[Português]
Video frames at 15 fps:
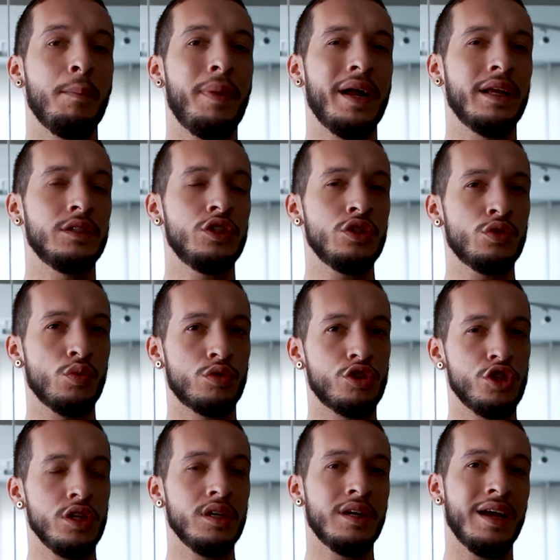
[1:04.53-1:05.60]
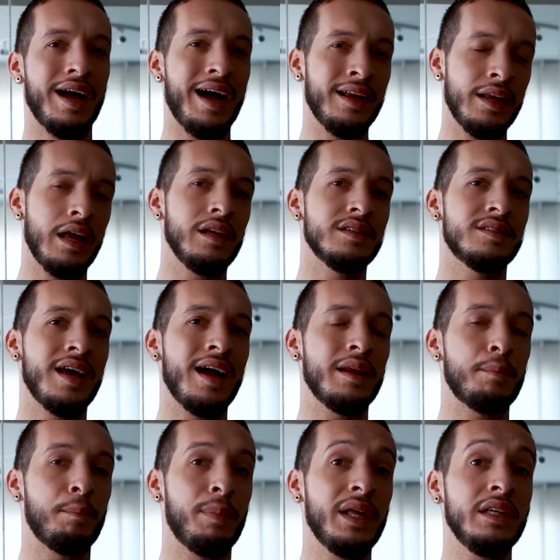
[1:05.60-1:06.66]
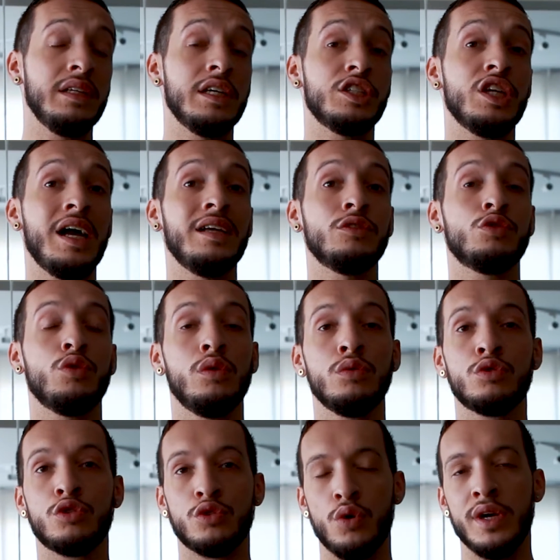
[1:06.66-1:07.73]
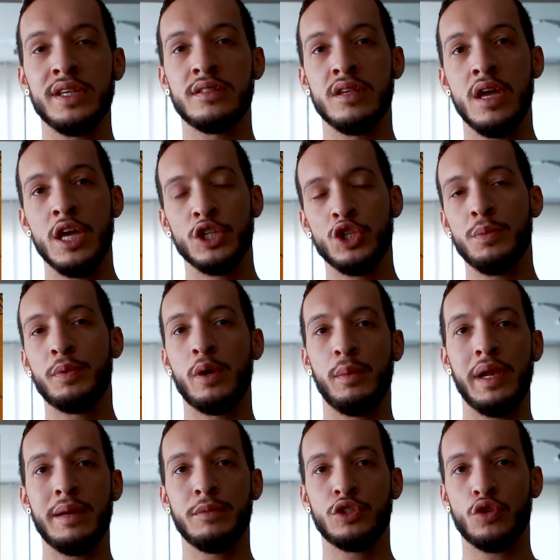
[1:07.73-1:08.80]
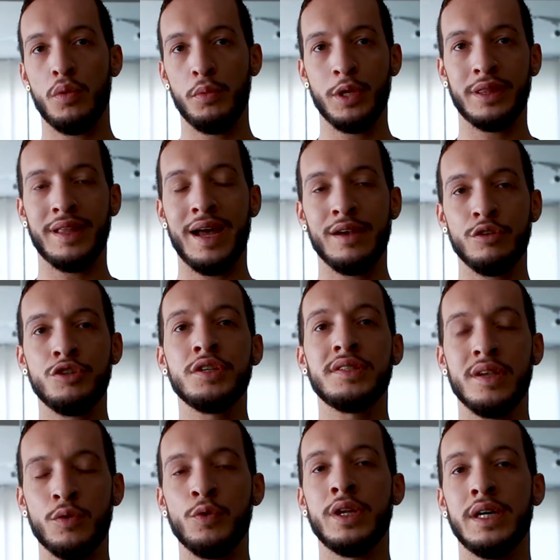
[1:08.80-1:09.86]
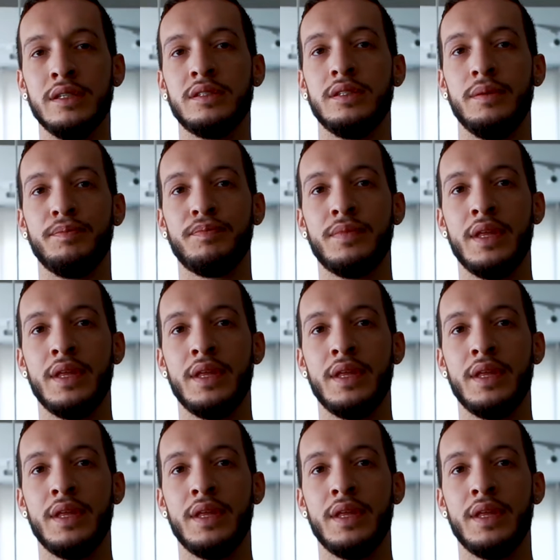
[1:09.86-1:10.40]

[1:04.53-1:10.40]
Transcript: para discutir, analisar e planejar soluções de problemas comunitários de segurança,